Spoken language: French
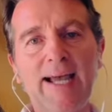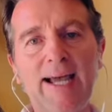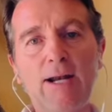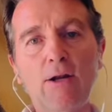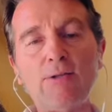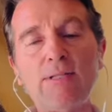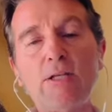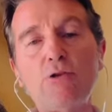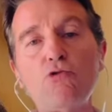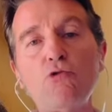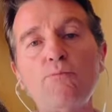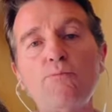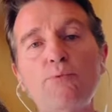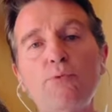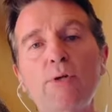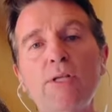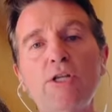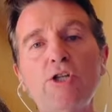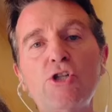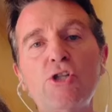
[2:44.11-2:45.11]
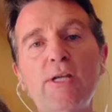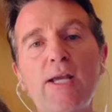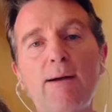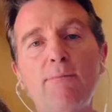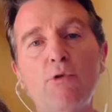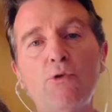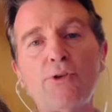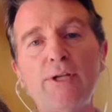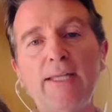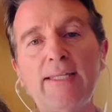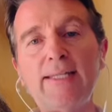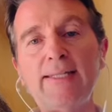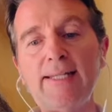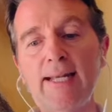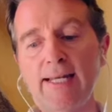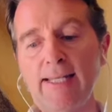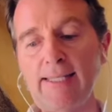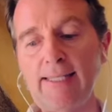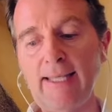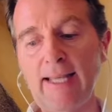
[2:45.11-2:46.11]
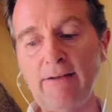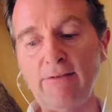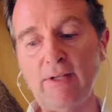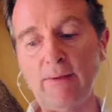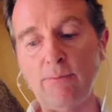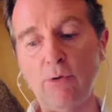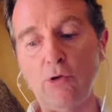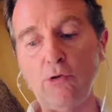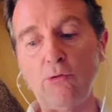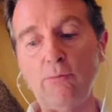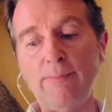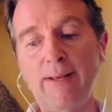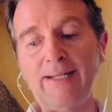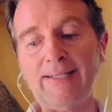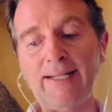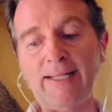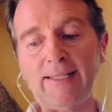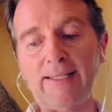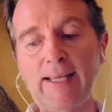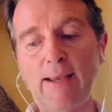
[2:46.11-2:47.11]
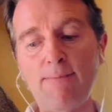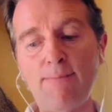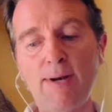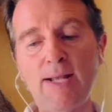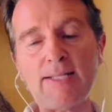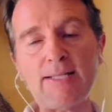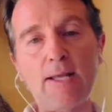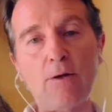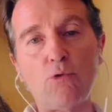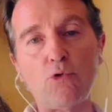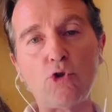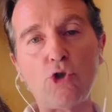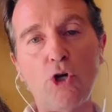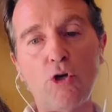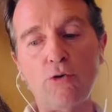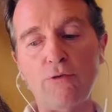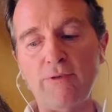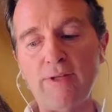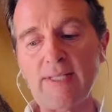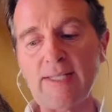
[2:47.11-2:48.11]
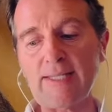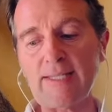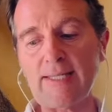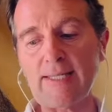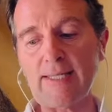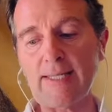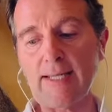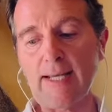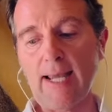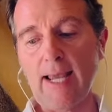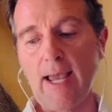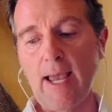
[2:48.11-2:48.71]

Alors c'est une pouliche qui a montré des qualités, elle vient de prendre une belle 4 quatrième place à Longchamp le 26